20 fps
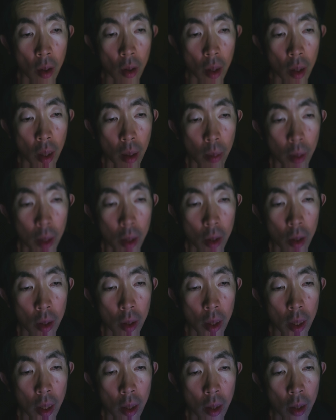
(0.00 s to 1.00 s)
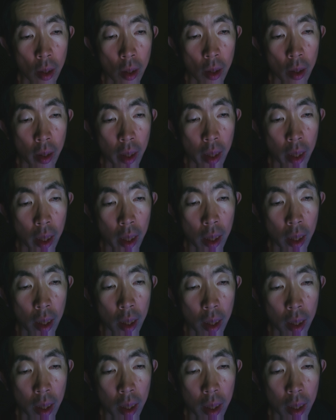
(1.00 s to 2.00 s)
浜のディスコの方から
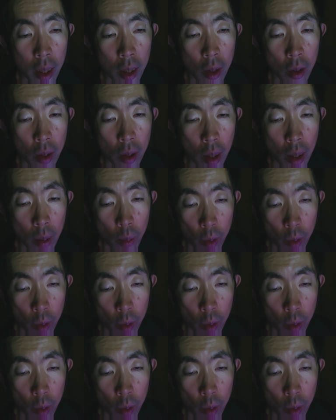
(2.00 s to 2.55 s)
階段のライブ